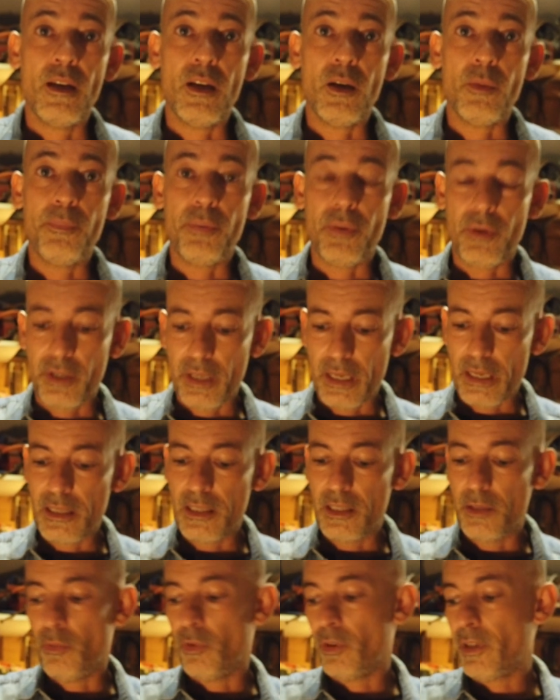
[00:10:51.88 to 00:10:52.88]
Alors pour
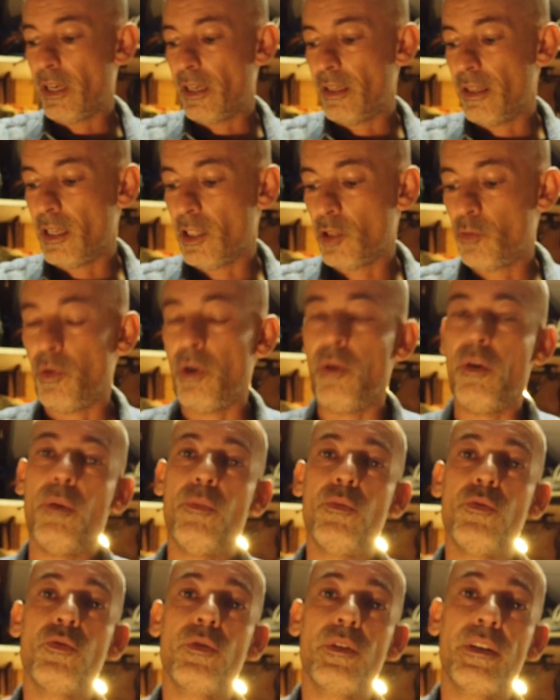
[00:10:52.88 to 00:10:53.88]
réaliser mon Kydex, je vais
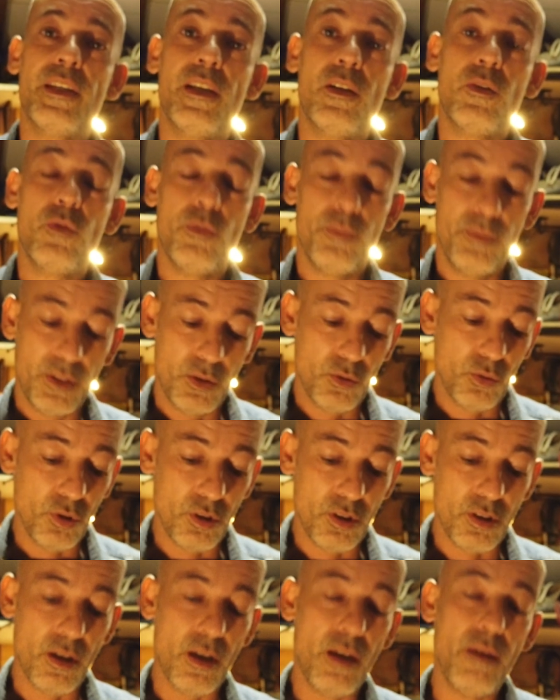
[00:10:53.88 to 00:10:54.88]
avoir besoin de quelques petits
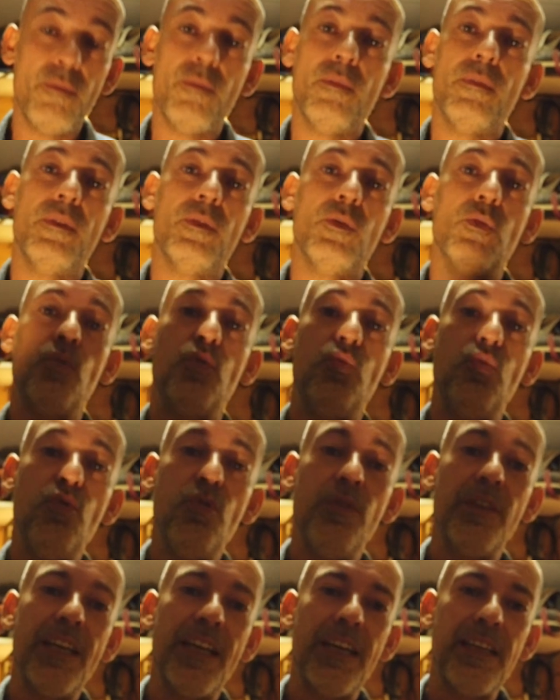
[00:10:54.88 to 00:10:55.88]
trucs quand même.
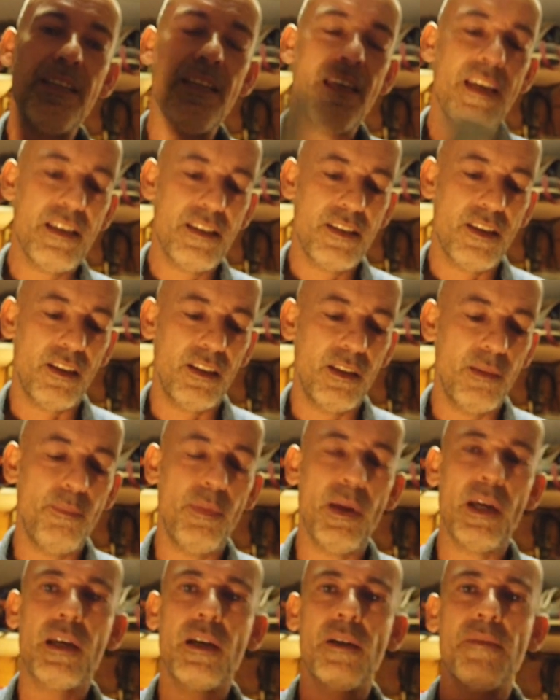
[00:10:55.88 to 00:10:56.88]
Du Kydex, alors des
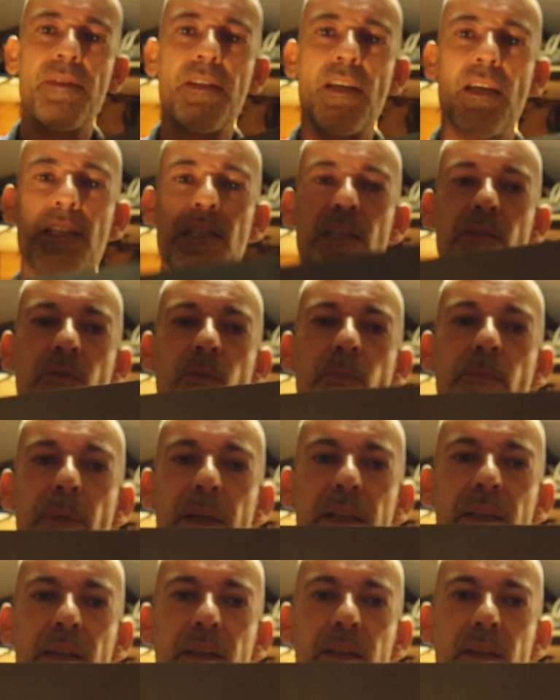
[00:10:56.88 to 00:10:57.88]
plaques comme ça, ça vaut
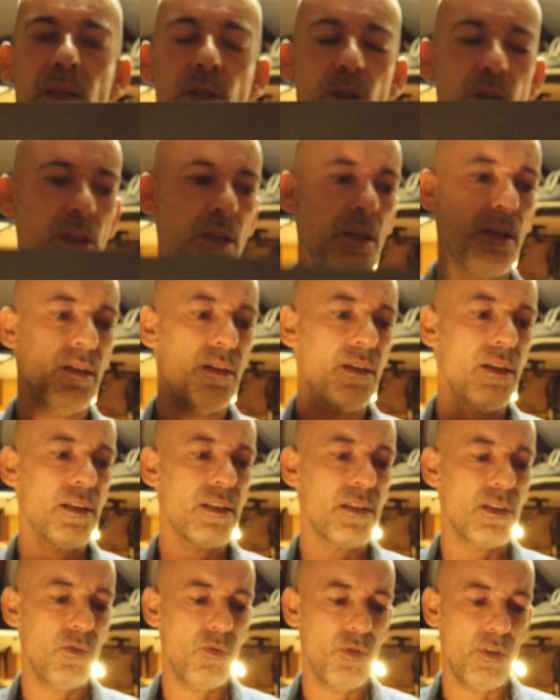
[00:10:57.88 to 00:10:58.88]
pas très très cher. Hein.
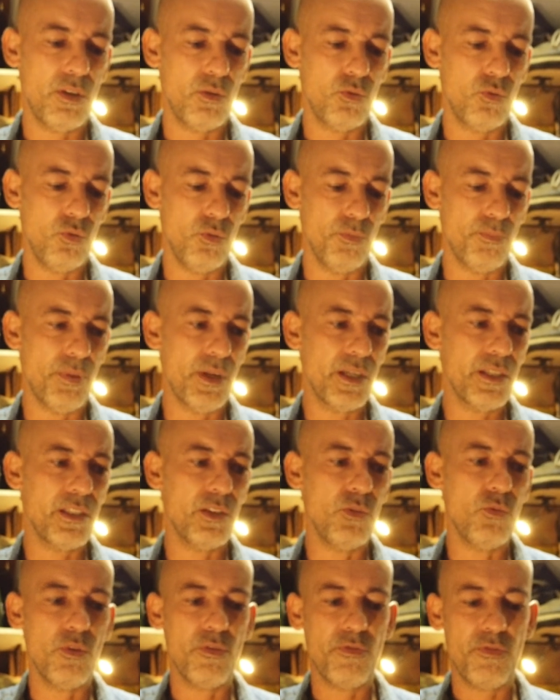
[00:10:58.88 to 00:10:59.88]
Là ça doit être une
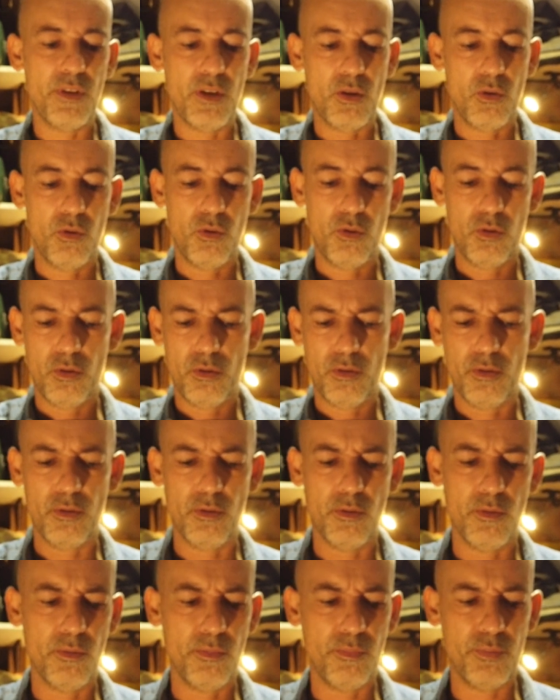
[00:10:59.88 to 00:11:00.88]
plaque qui doit faire
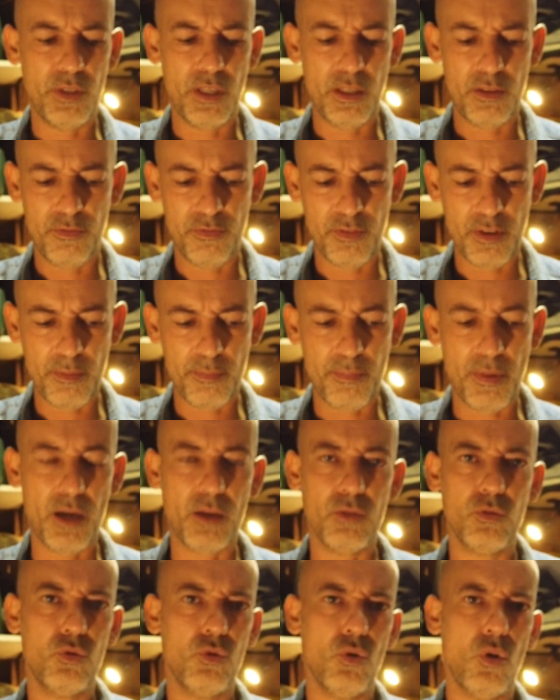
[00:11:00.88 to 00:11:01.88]
euh, peut-être 20
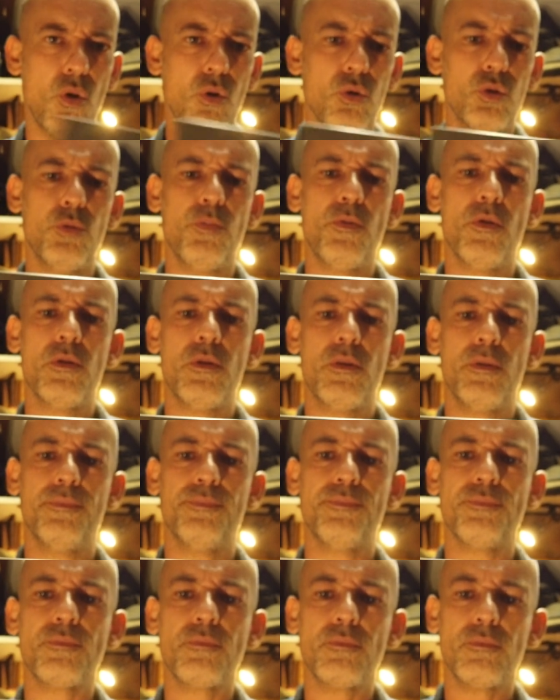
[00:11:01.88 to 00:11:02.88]
par 30 je
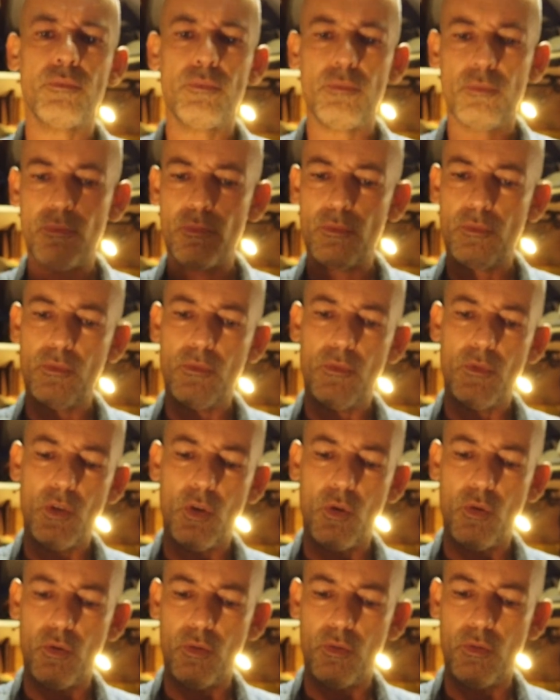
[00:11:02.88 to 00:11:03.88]
pense.
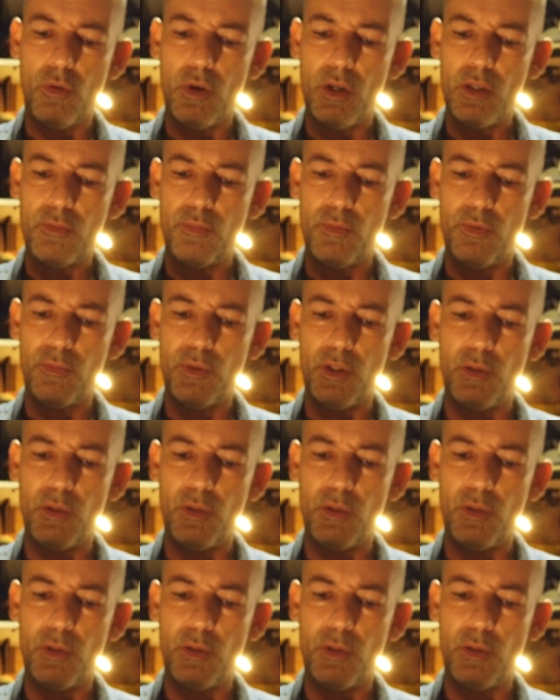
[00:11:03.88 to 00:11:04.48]
Ouais, c'est